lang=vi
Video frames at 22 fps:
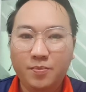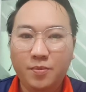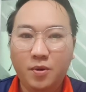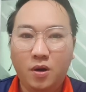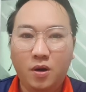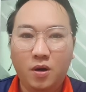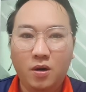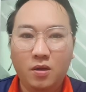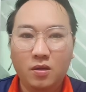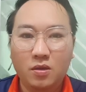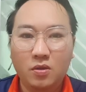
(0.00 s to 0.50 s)

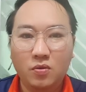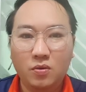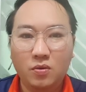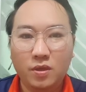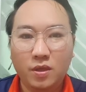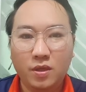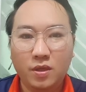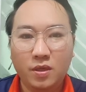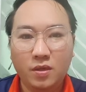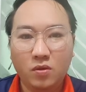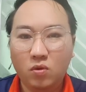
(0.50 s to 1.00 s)
bỏ thôi
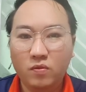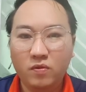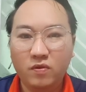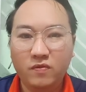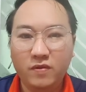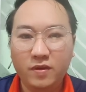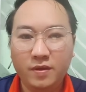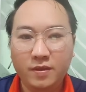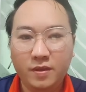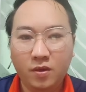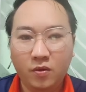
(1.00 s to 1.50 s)
chỉ những qua
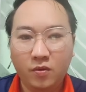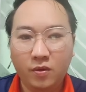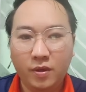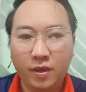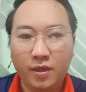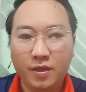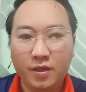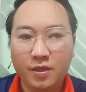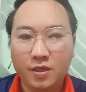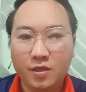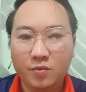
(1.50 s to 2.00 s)
bùi vừa tàu
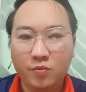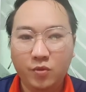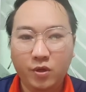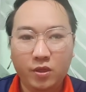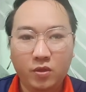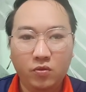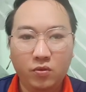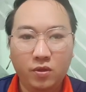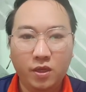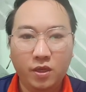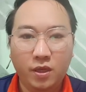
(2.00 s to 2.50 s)
kế chỉ mua ít
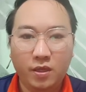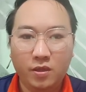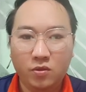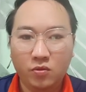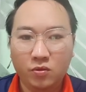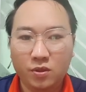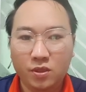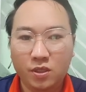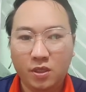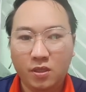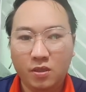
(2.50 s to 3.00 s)
tụi nè ít
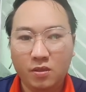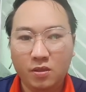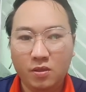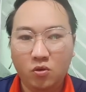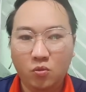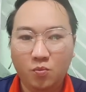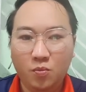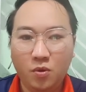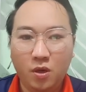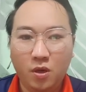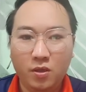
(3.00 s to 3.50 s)
tụi gì
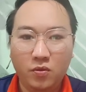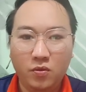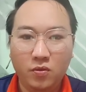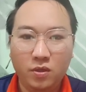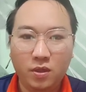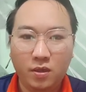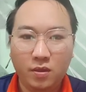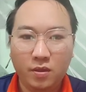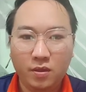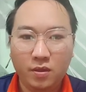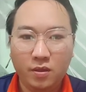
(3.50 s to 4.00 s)
ít tụi bò ít
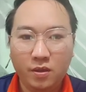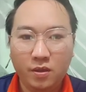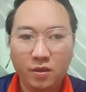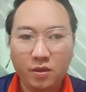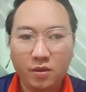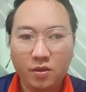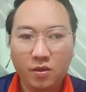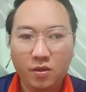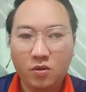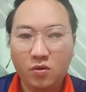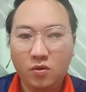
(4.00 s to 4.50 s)
tụi giờ
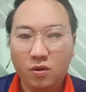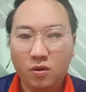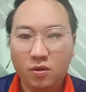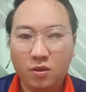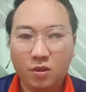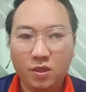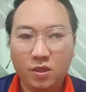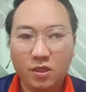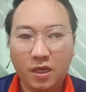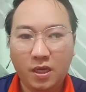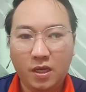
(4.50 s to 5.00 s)
nhớ đọc họ
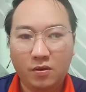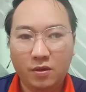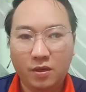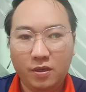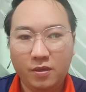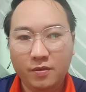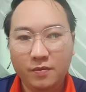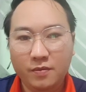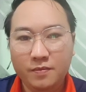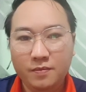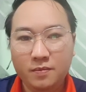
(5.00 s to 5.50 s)
từ sai lò
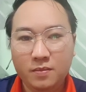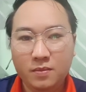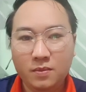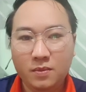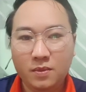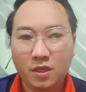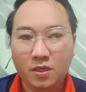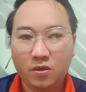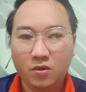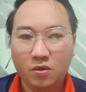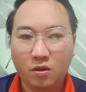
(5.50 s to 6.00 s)
liền
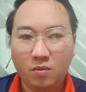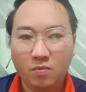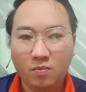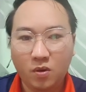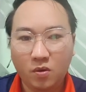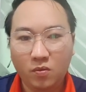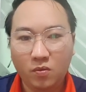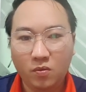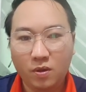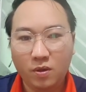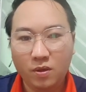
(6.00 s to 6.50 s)
chỉ cho
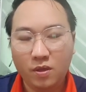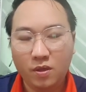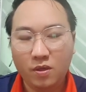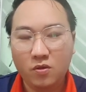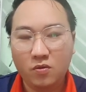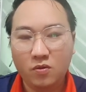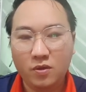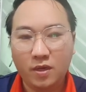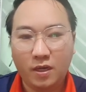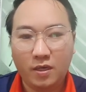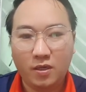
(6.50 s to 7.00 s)
mông ở nhất
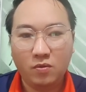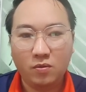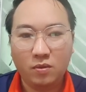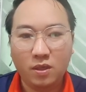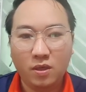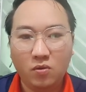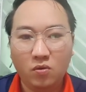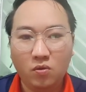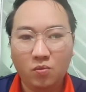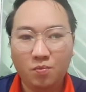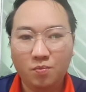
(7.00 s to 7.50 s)
đồng đàn đồng
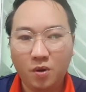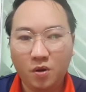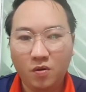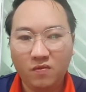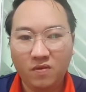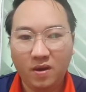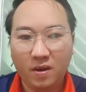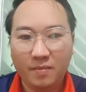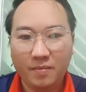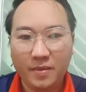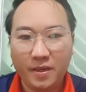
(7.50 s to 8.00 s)
chỉ cú
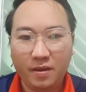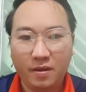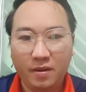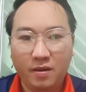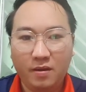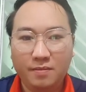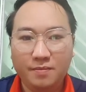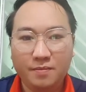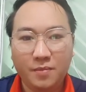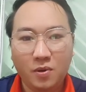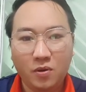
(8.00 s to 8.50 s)
bao vạ mình
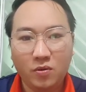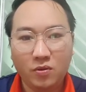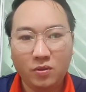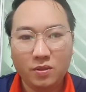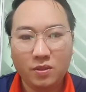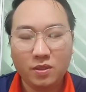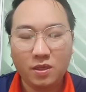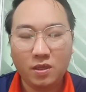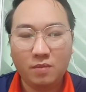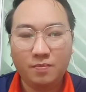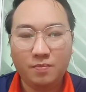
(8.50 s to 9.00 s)
là bao
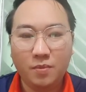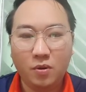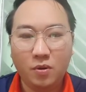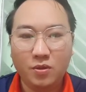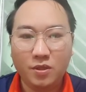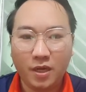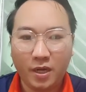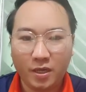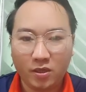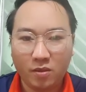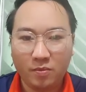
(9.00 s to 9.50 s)
sơ
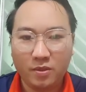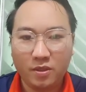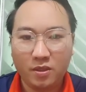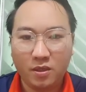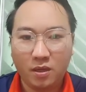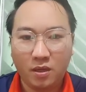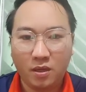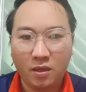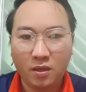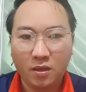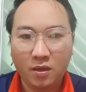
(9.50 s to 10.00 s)
bao sai rồi mình
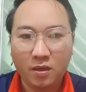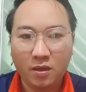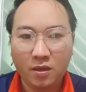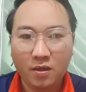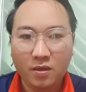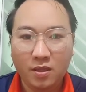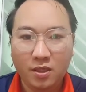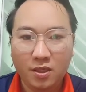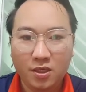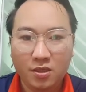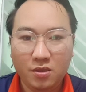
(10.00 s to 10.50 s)
chơi rồi
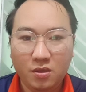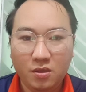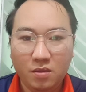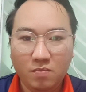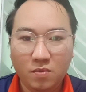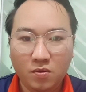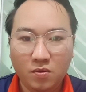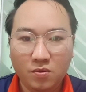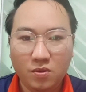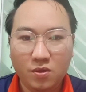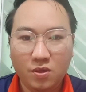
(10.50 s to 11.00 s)
ta chỉ cho
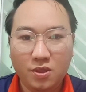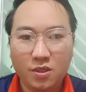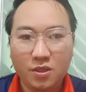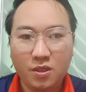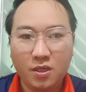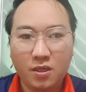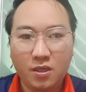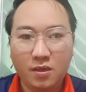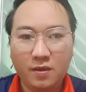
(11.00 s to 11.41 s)
mông to xí,